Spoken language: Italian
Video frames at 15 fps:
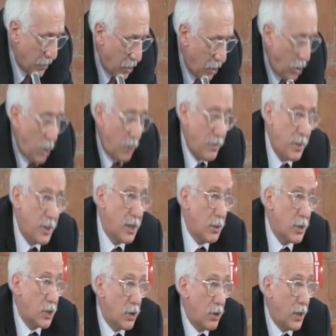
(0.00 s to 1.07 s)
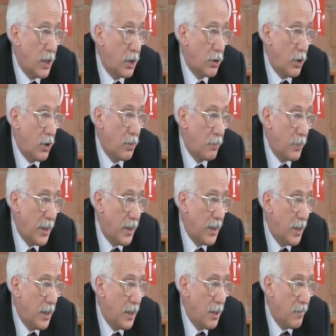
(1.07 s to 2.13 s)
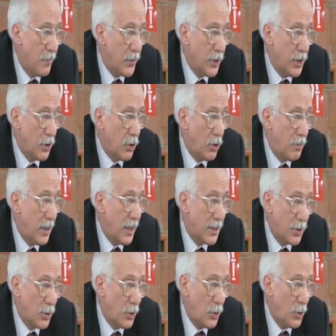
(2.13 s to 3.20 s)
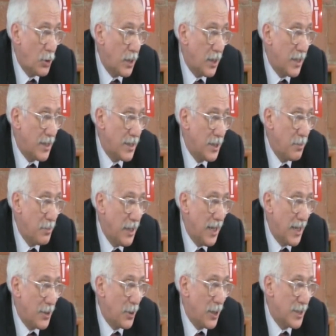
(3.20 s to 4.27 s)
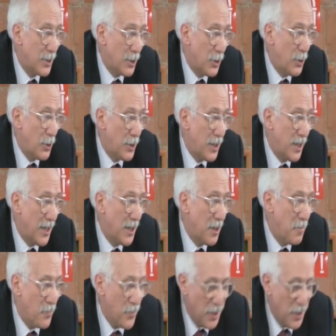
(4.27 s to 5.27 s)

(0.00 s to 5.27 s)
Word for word: O, ovviamente questo non è colpa di Roma ladrona, né di Milano ladrona,